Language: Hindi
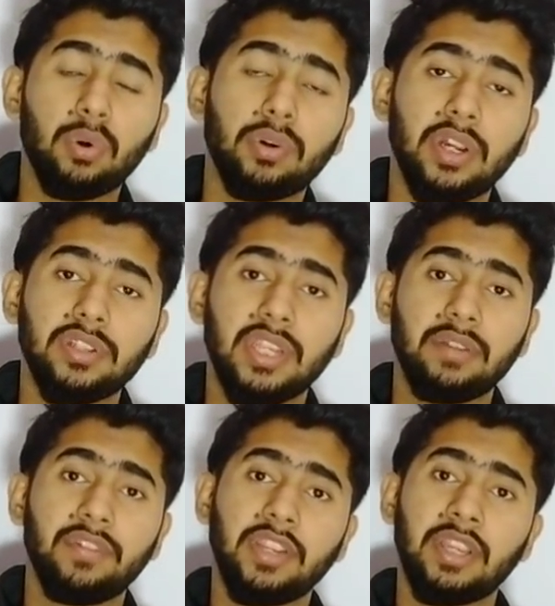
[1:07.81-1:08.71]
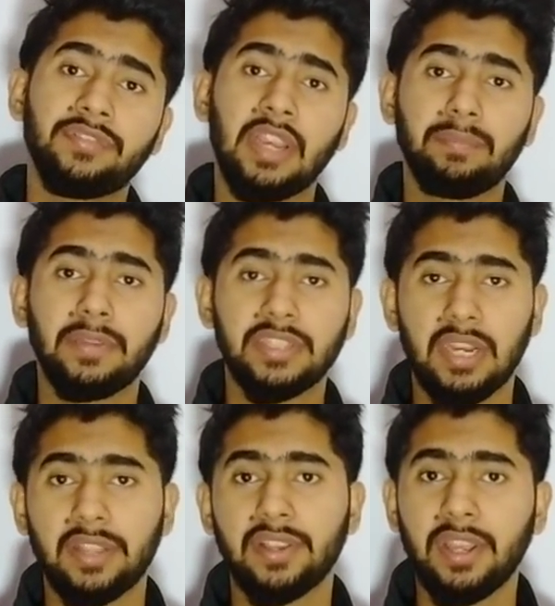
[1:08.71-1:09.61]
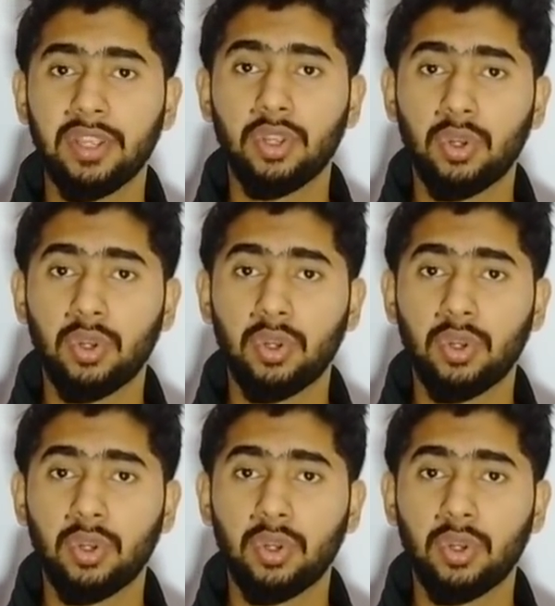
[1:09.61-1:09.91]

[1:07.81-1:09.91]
होकर जनवरी या फेब में चला जाए